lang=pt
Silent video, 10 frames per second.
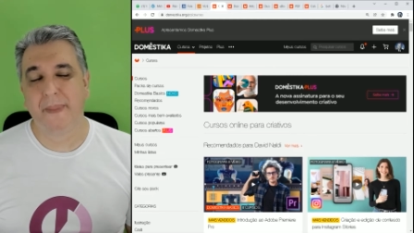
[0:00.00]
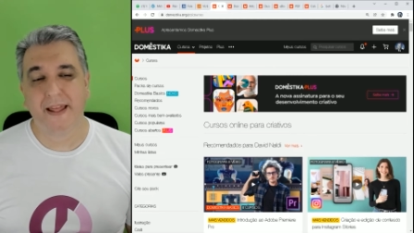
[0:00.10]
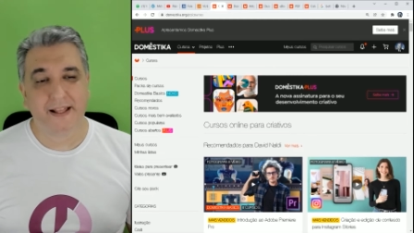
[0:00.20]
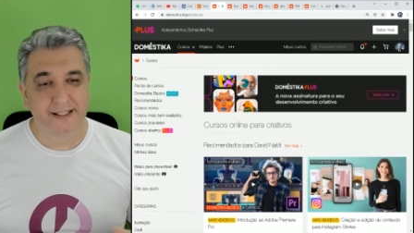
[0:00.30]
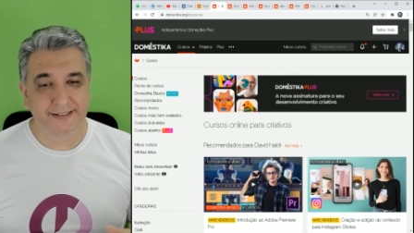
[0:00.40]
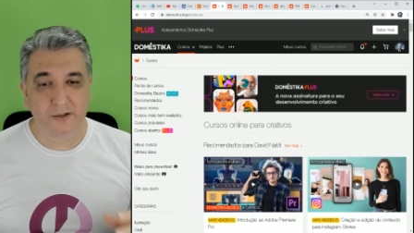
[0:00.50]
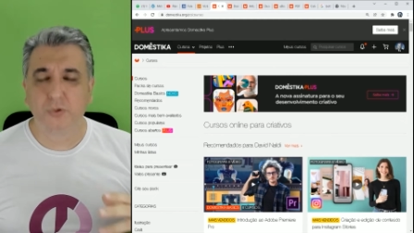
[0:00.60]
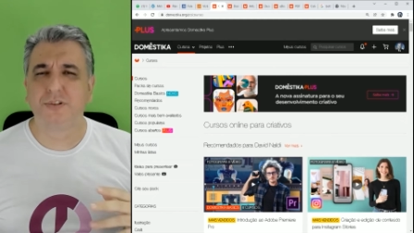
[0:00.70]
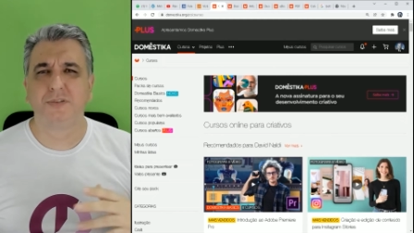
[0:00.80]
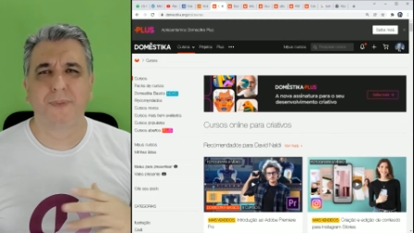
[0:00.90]
E tem
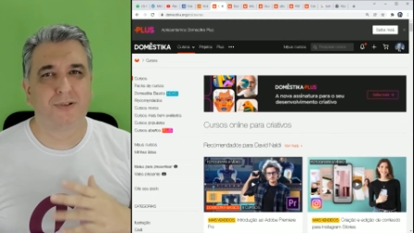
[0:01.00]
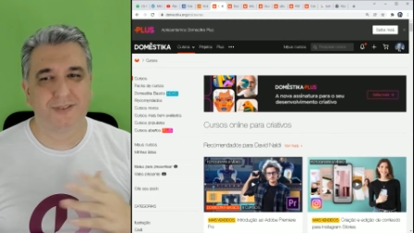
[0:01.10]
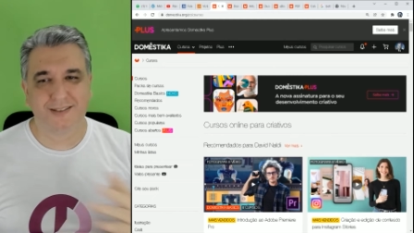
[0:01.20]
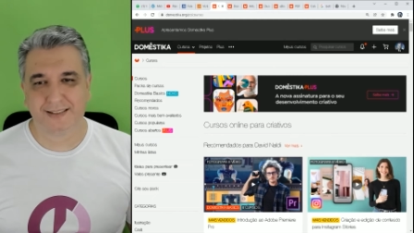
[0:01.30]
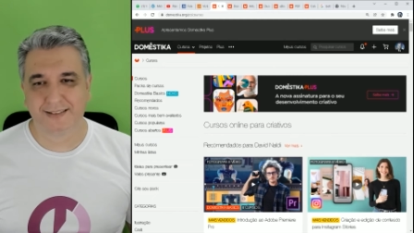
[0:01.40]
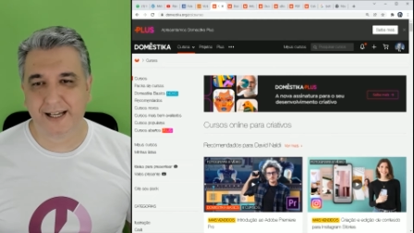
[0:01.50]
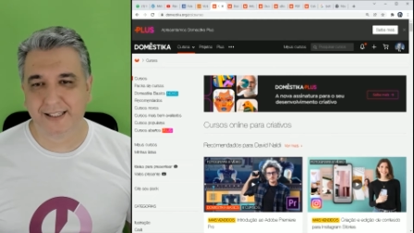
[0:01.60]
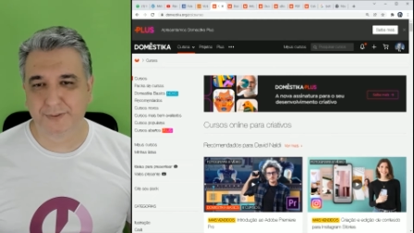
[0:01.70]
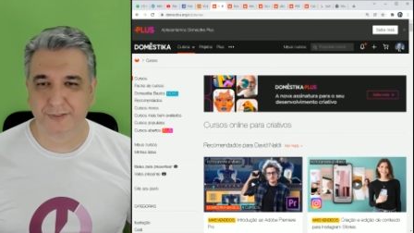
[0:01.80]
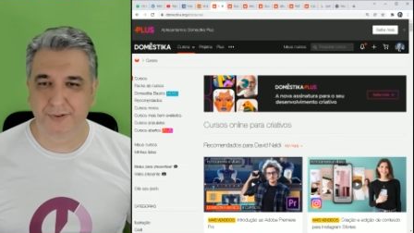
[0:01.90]
cursos para todas as áreas.
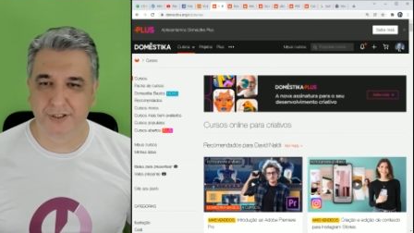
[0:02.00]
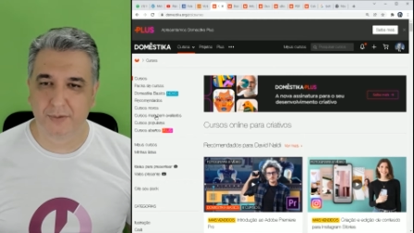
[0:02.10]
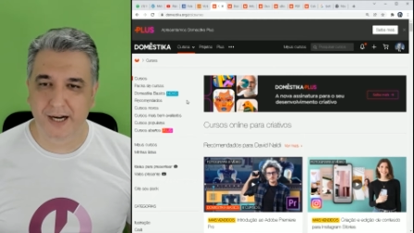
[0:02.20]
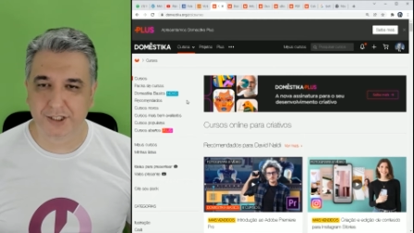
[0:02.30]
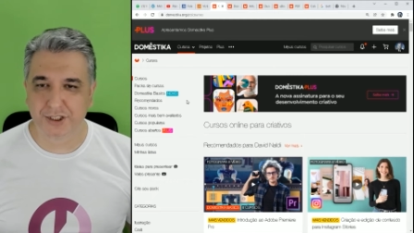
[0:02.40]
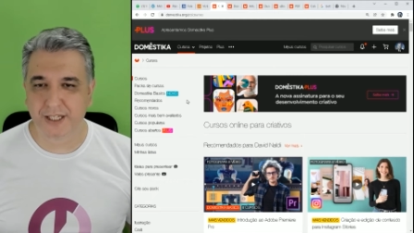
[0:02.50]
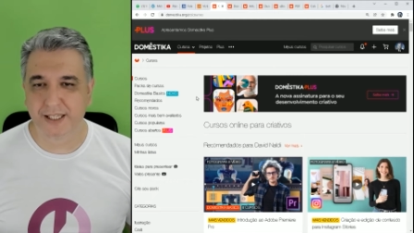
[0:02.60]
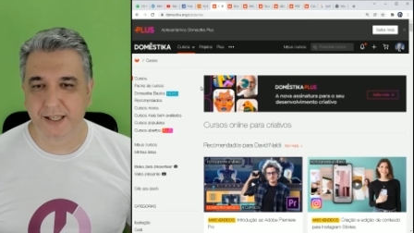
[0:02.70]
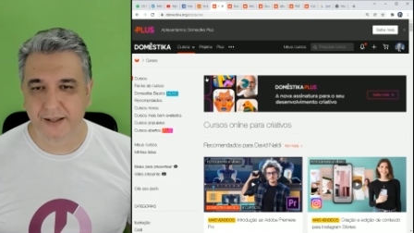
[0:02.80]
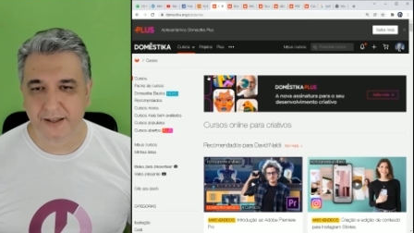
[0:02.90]
Se você for dar uma olhadinha
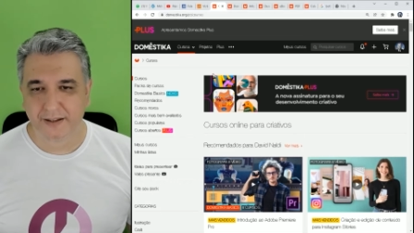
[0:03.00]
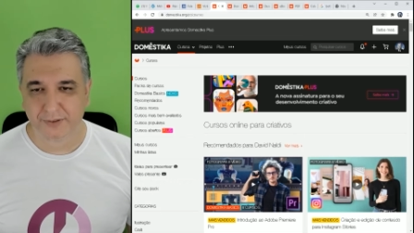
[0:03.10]
aqui, você